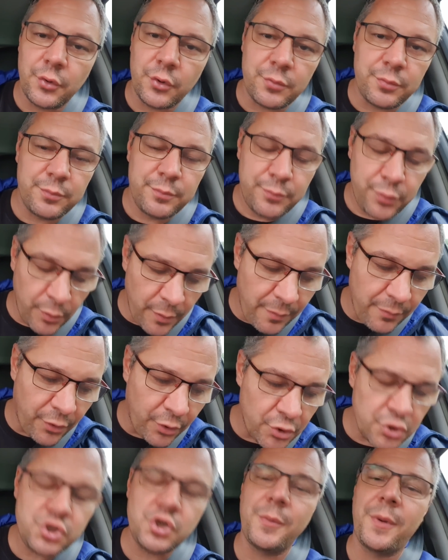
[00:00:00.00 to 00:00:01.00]
Donc, pour le
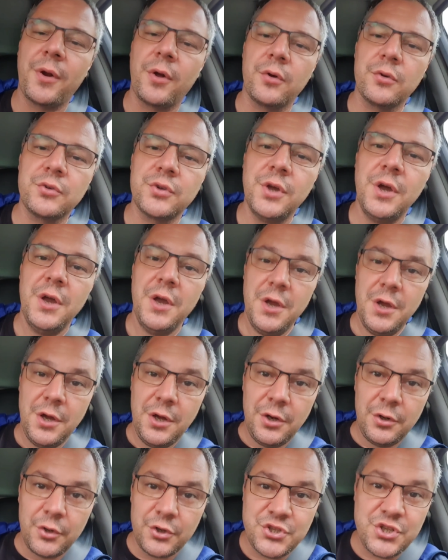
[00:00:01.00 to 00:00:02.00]
moment, je te balance
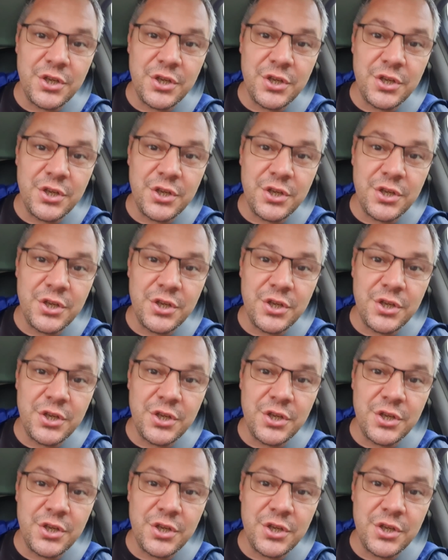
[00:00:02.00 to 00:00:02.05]
le